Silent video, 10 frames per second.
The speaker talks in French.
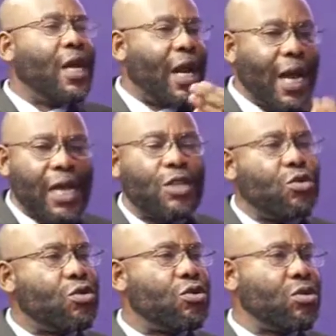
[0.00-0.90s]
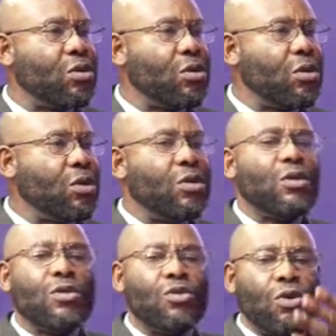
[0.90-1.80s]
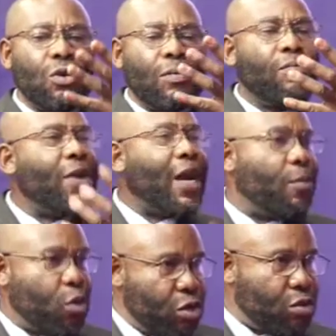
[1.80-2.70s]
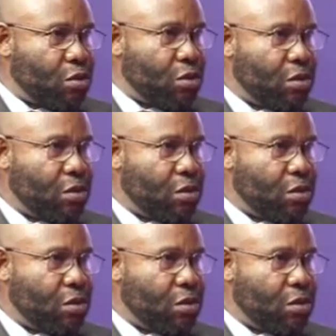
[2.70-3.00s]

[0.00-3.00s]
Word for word: la réduction de la MONUSCO.